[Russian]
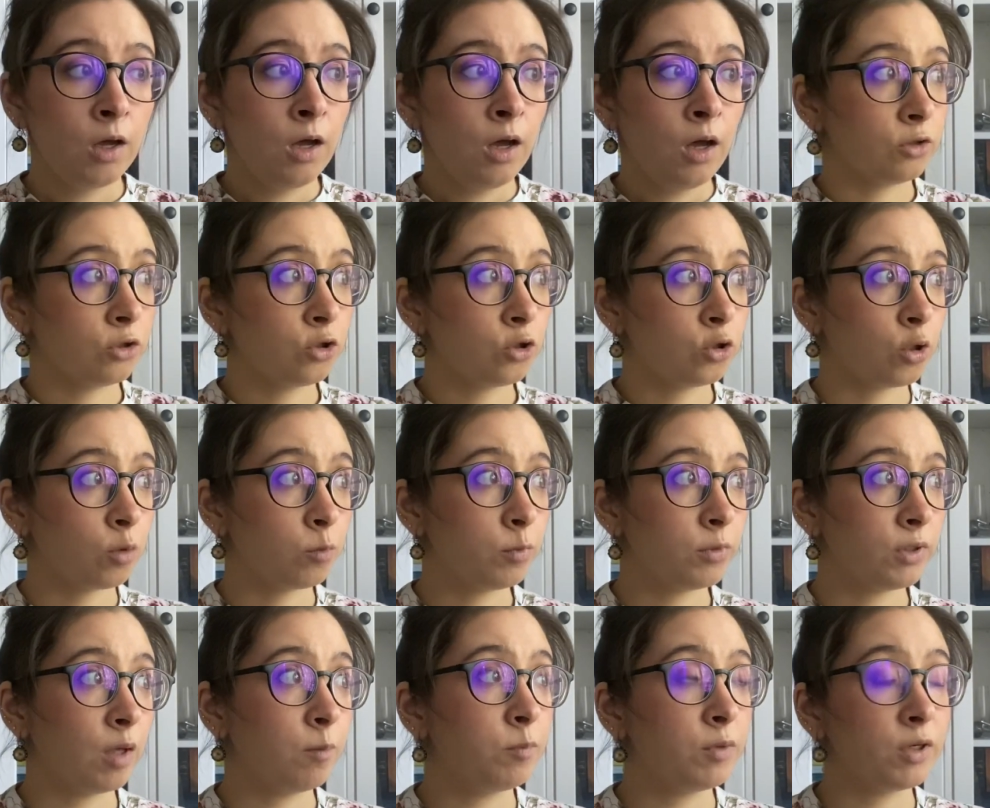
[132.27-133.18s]
чтобы
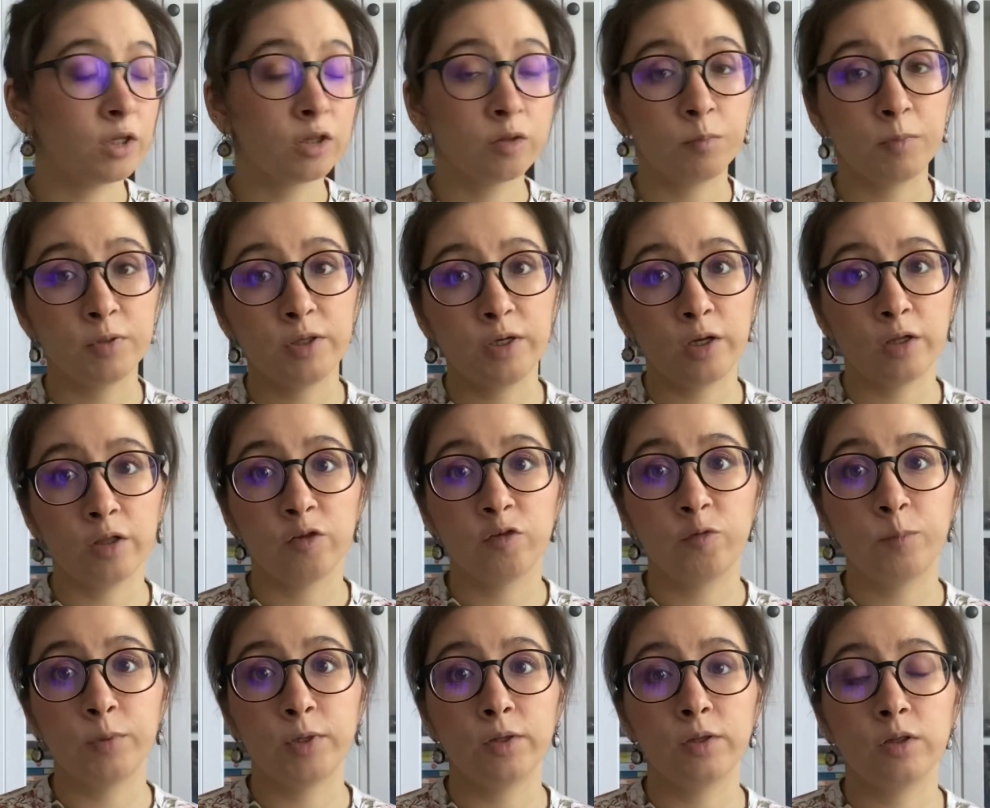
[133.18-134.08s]
я пересмотрела,
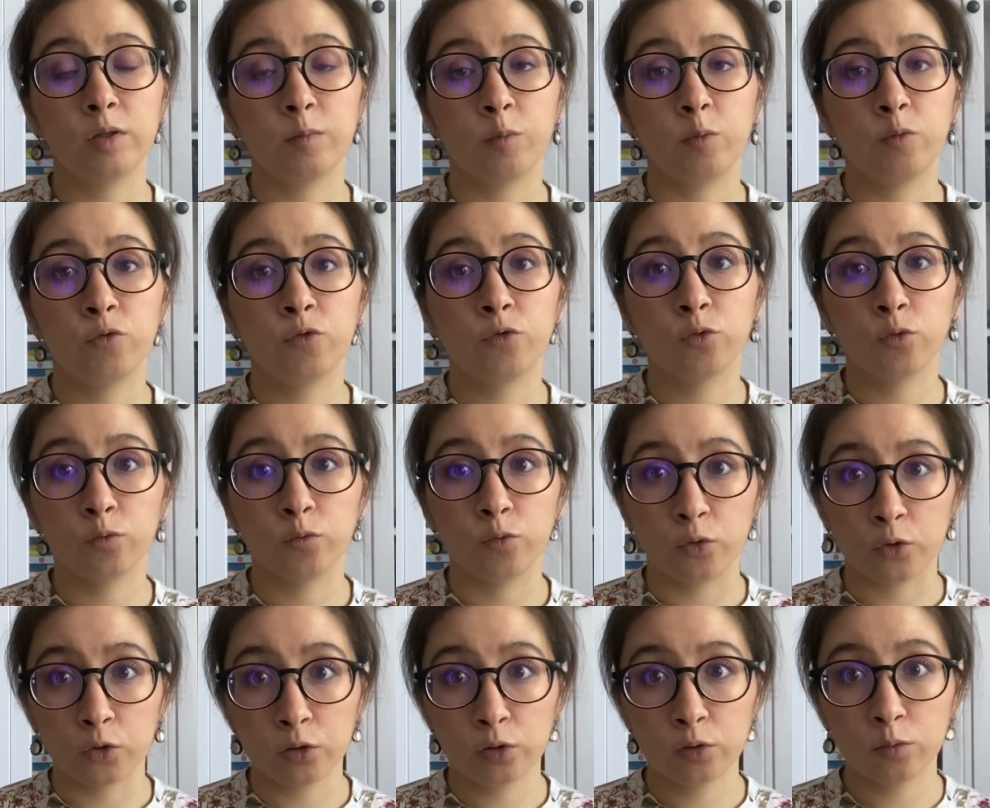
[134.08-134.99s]
в принципе, всю
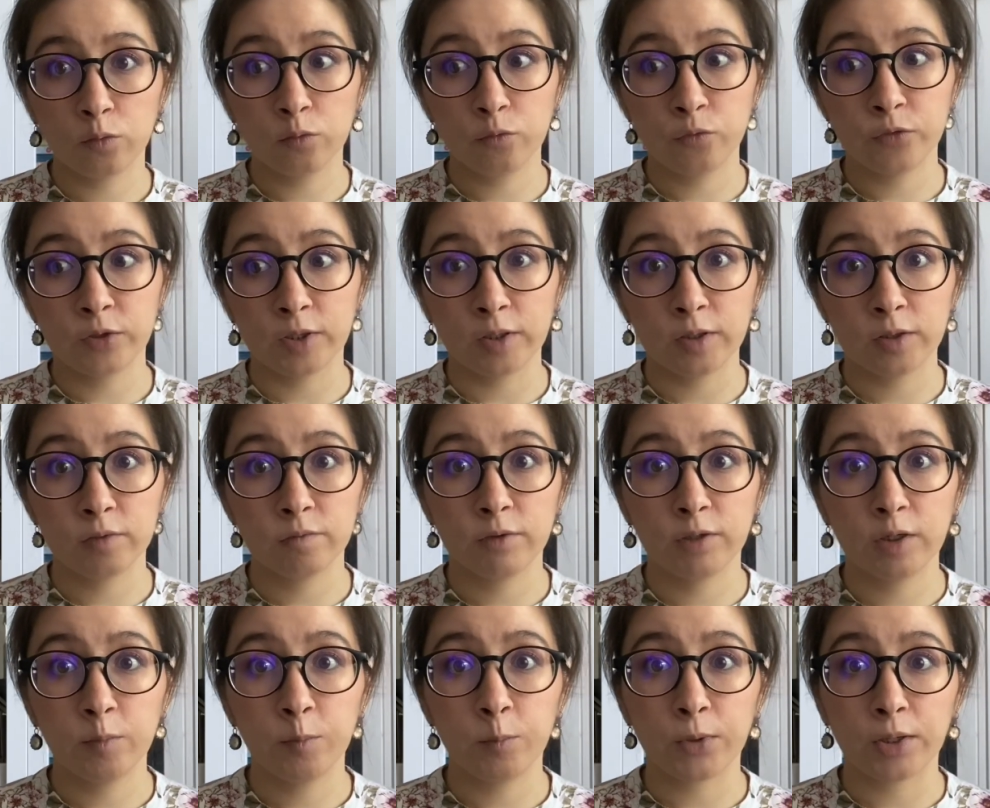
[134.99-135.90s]
верстку всех
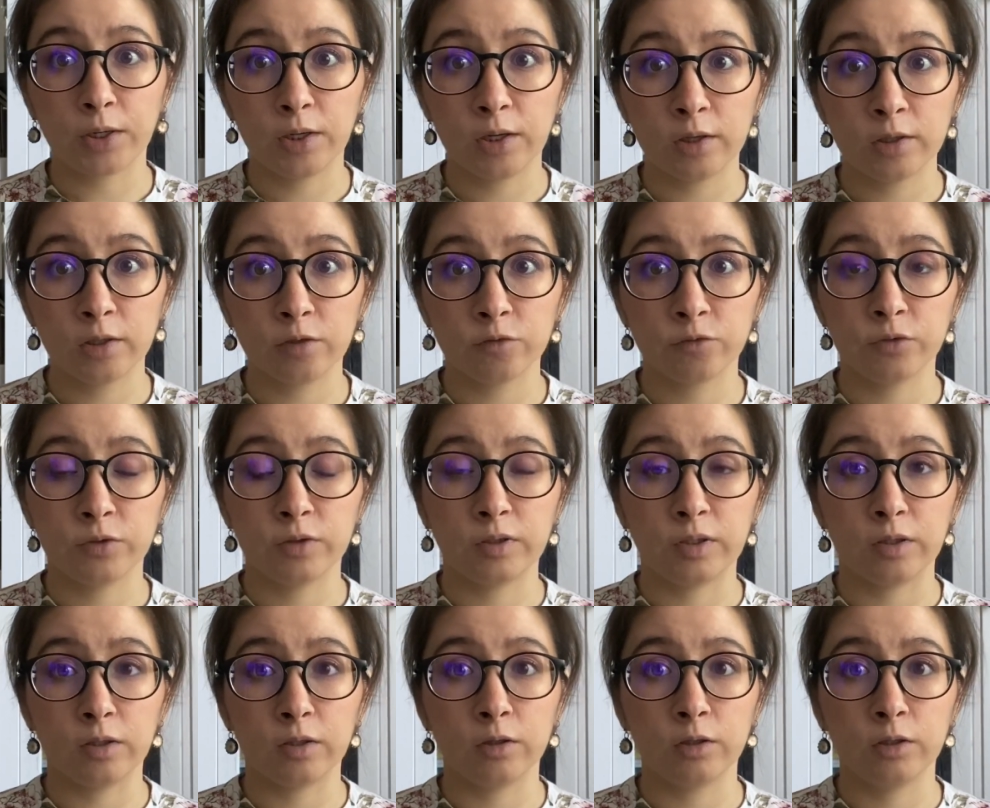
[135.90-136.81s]
своих проектов и
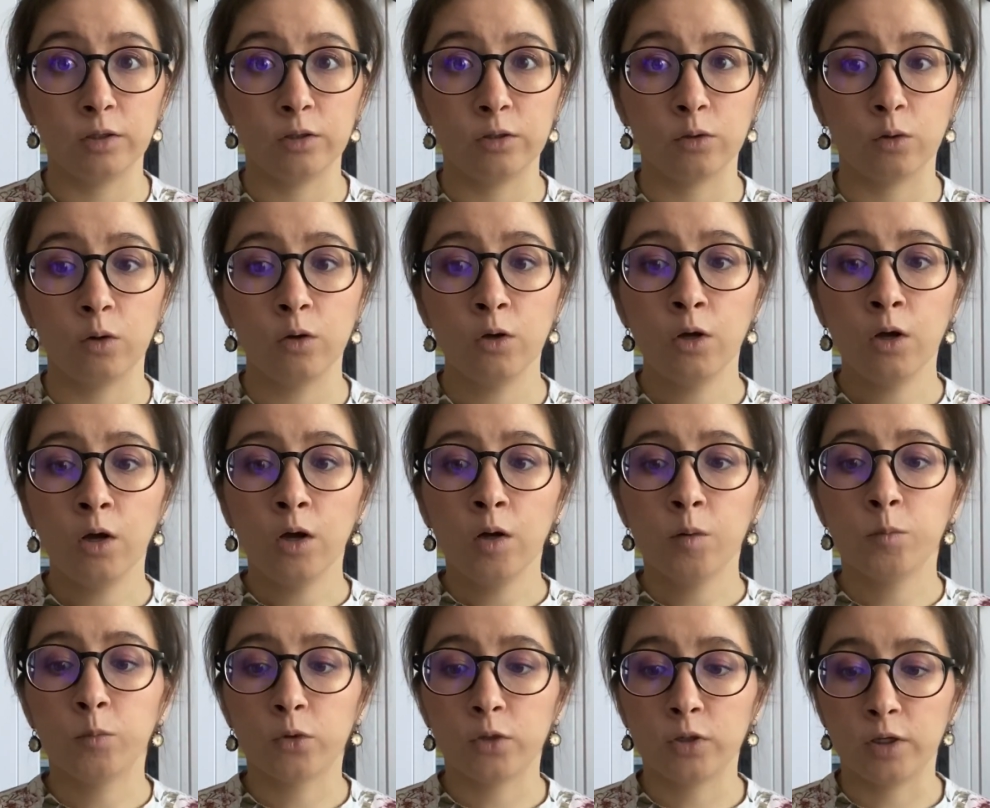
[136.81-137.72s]
сделала ее
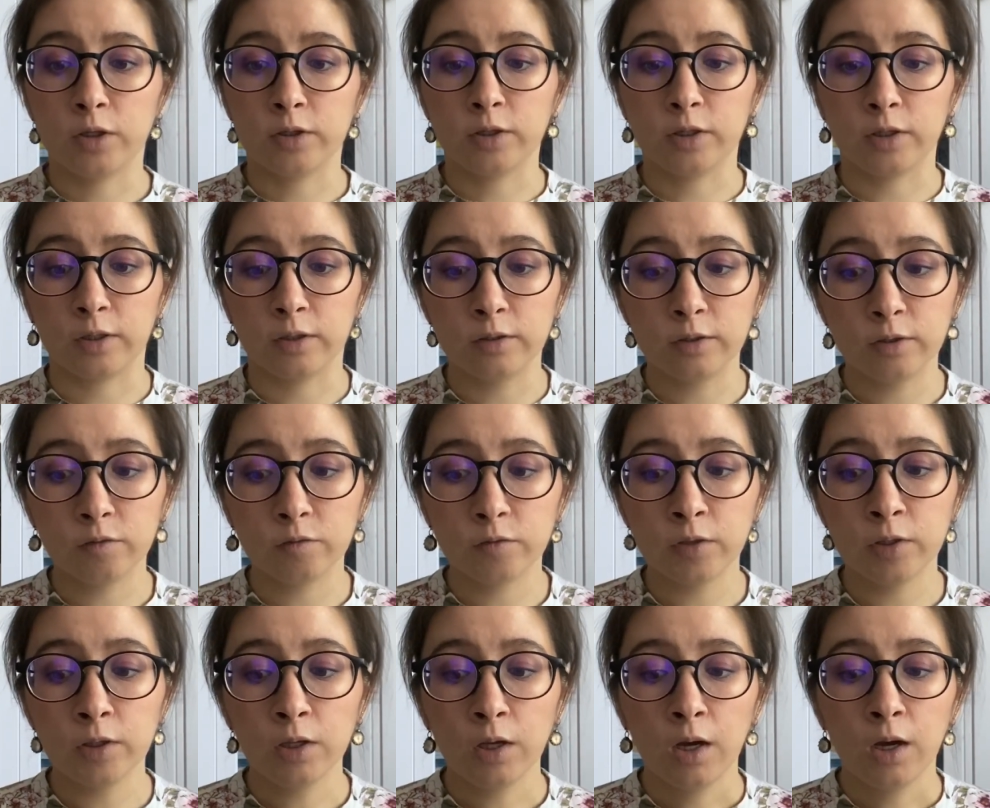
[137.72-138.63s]
более
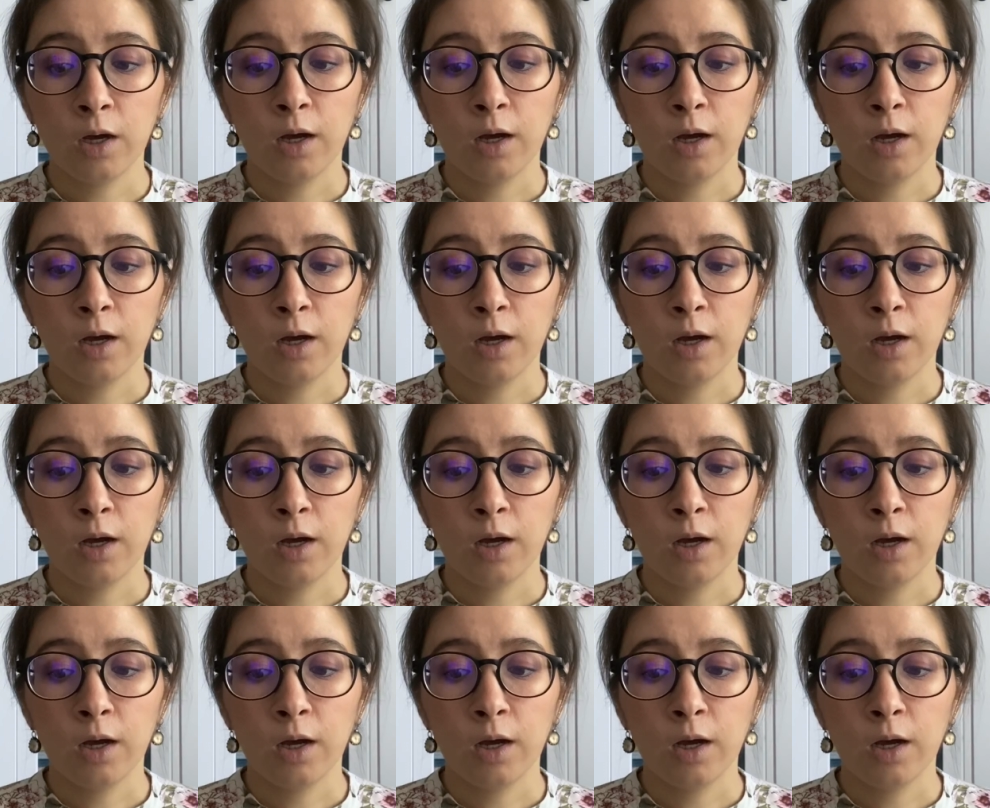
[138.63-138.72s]
трендовой.